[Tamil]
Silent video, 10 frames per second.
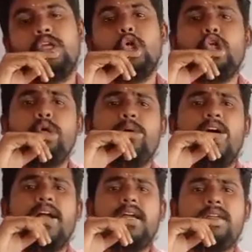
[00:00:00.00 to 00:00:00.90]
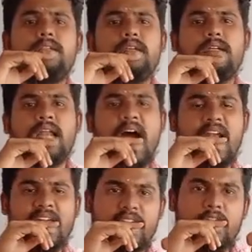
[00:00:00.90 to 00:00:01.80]
யூடியூப்காக
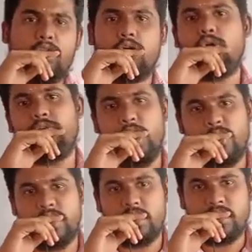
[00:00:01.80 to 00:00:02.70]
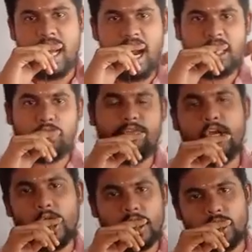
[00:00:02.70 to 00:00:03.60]
நாளைக்கு இறக்குறோங்க ஒரு வீடியோவை நாளைக்கு ஒரு
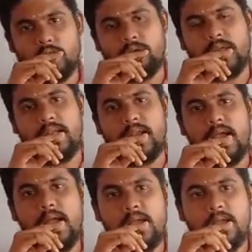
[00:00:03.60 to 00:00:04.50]
வீடியோ இறக்குறோம் என்னென்னா